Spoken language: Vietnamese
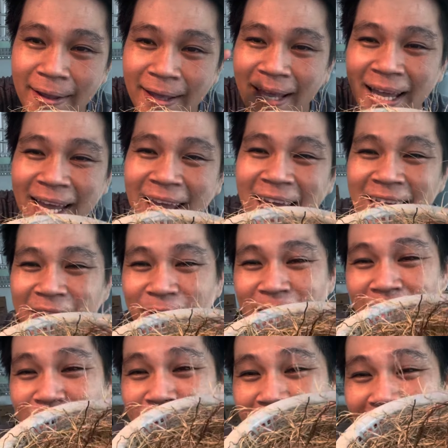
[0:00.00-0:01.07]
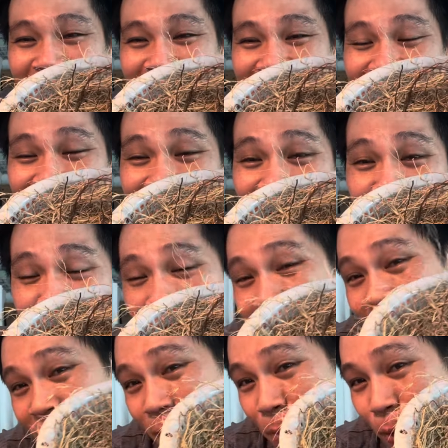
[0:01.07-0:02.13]
hai chào cả nhà mình thì trên tay mình
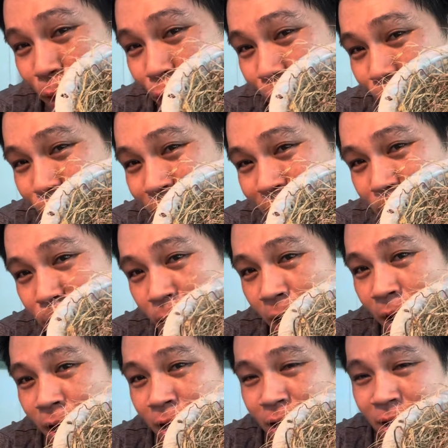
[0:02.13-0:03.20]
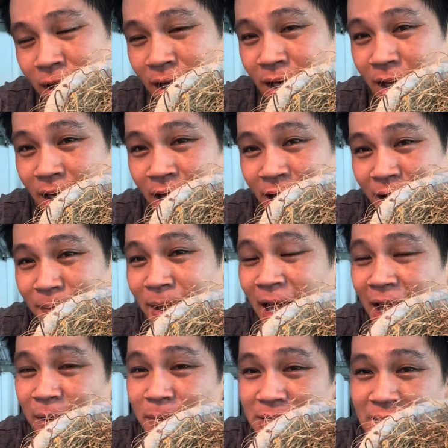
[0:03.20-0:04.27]
đang có một cái rổ chim con thì hôm
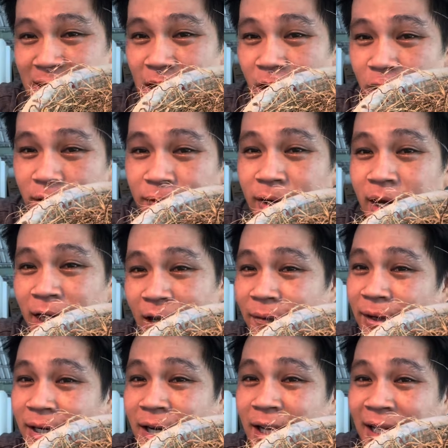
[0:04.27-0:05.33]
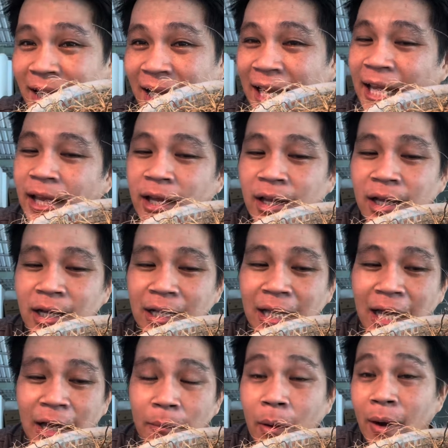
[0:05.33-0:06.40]
nay mình sẽ nói về cái vấn đề này
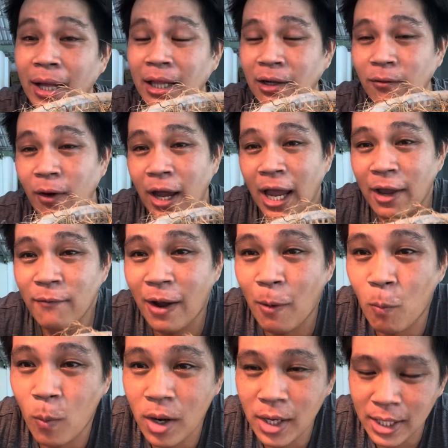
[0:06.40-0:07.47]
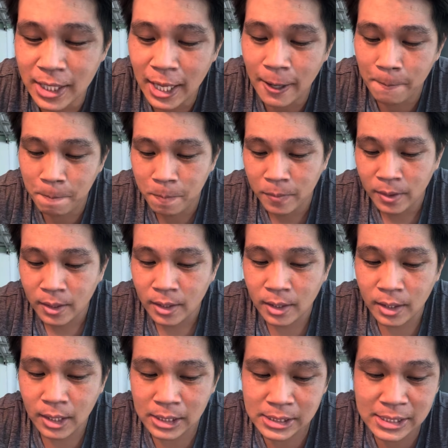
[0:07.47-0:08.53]
và một anh ở ngoài Hải Phòng á cả nhà
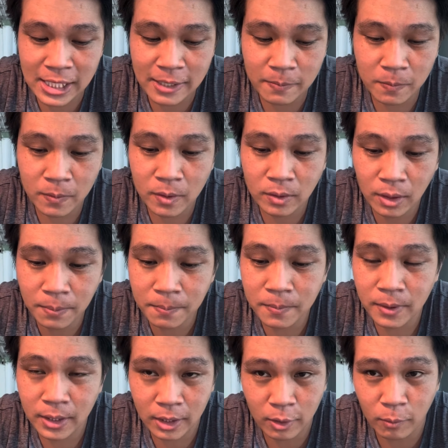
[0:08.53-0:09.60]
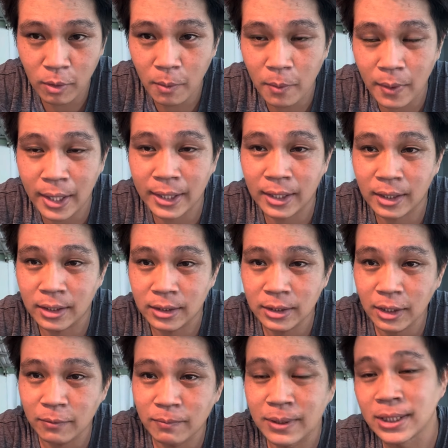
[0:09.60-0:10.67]
thì ảnh xem YouTube thì cũng có một anh ở
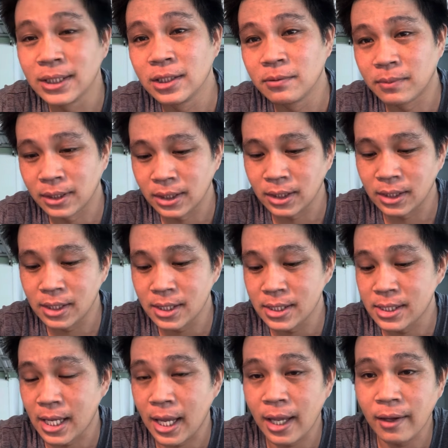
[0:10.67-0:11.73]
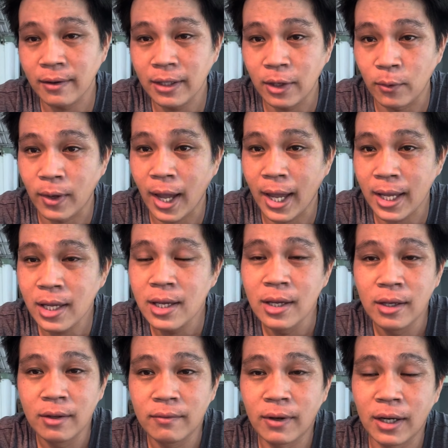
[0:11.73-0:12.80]
trong Bình Dương mình chia sẻ nhiều cái
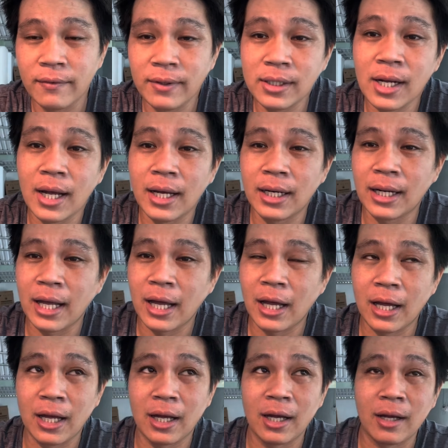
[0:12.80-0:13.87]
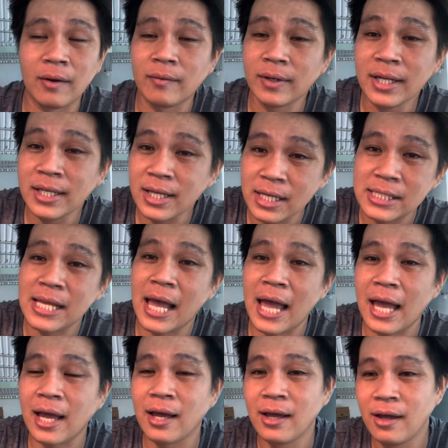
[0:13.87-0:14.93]
về vấn đề là đi chơi
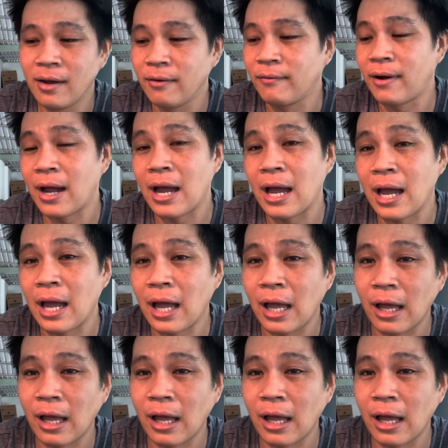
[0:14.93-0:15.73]
xa và